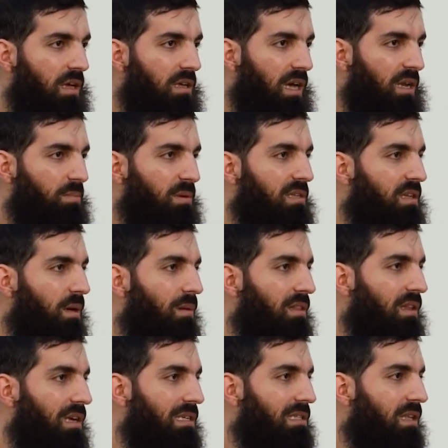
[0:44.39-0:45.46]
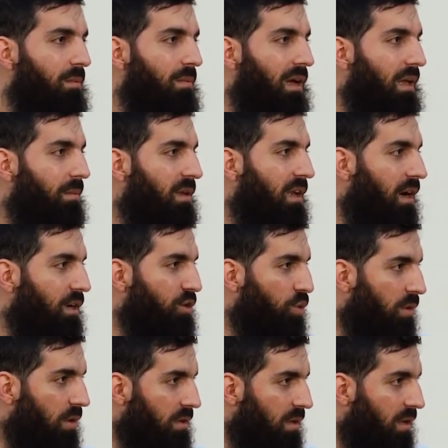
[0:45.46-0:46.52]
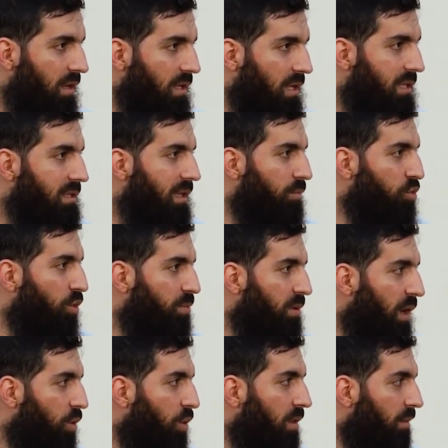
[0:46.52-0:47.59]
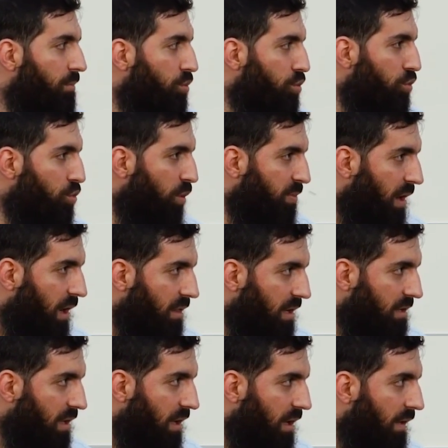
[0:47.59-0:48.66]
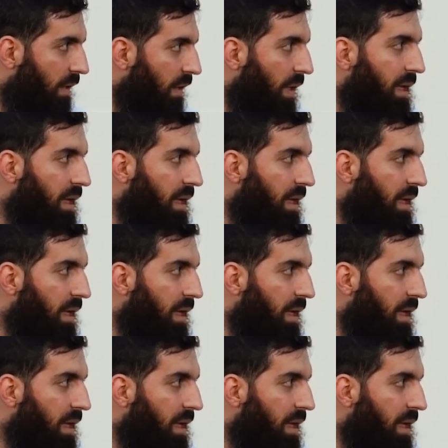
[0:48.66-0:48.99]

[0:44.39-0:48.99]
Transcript: Yani bir zamanlar İslam alemine ait olan, İslam toprağı olan bütün topraklarda